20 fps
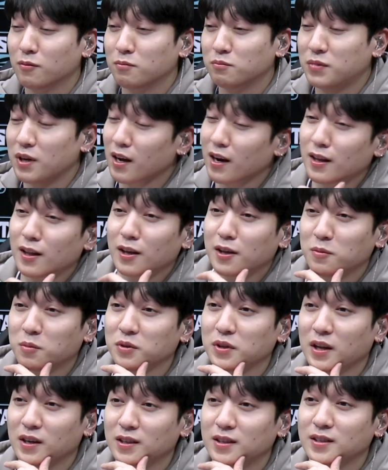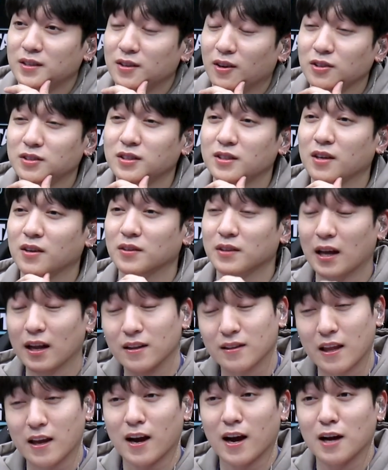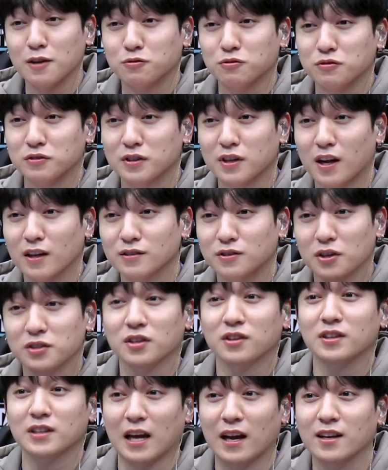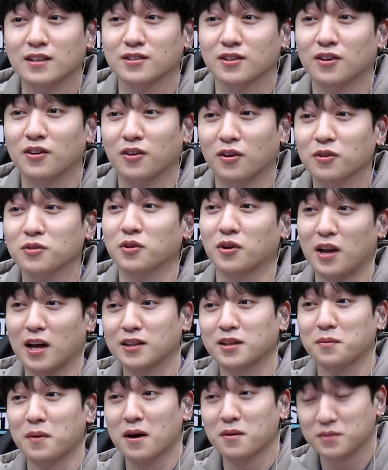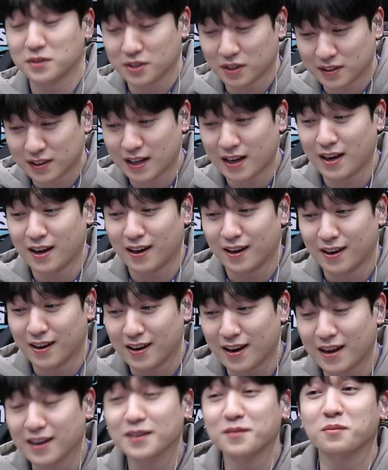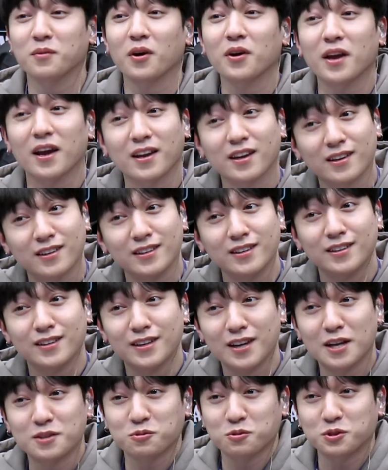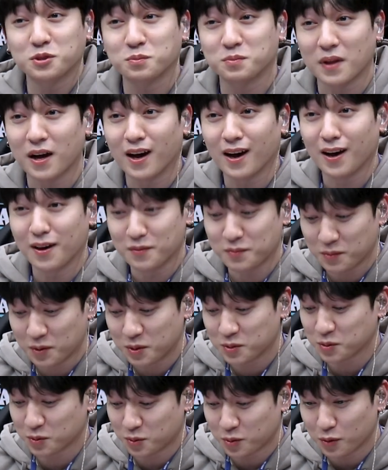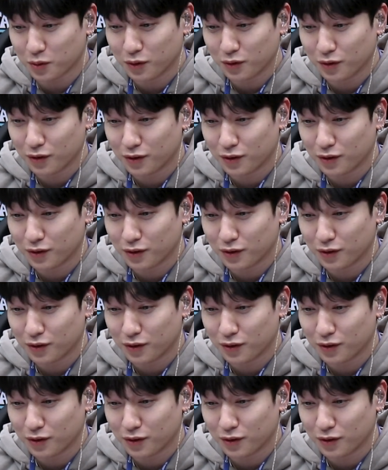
미안하다기보다는 어찌됐건 난 내가 할 수 있는 한 최선을 다해서 어, 너네한테 마음을 썼다라는 뭐 얘기를 해주고 싶다 뭐 이 정도